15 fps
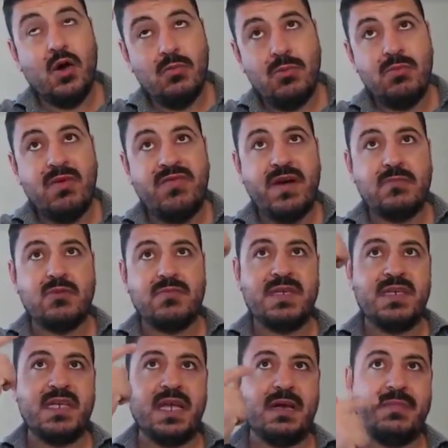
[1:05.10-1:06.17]
هم بيفهموا
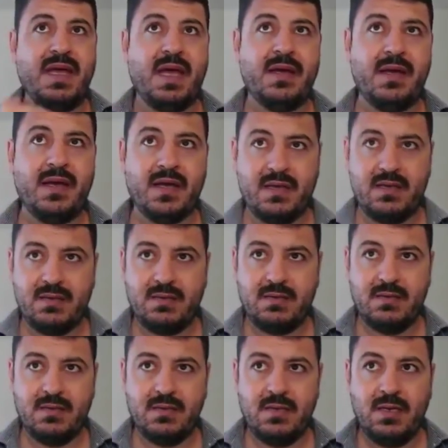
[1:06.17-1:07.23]
بالنيابه عنك
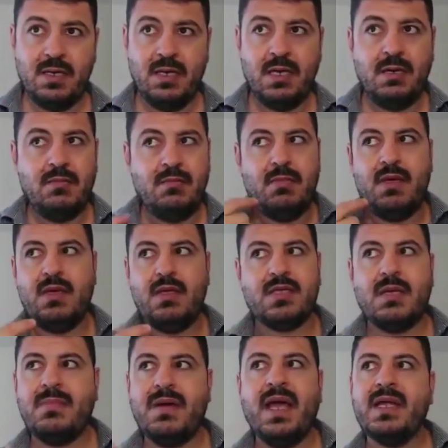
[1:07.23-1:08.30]

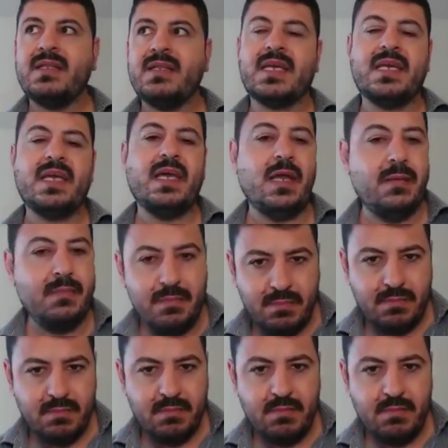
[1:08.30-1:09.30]
انت ما عندك علم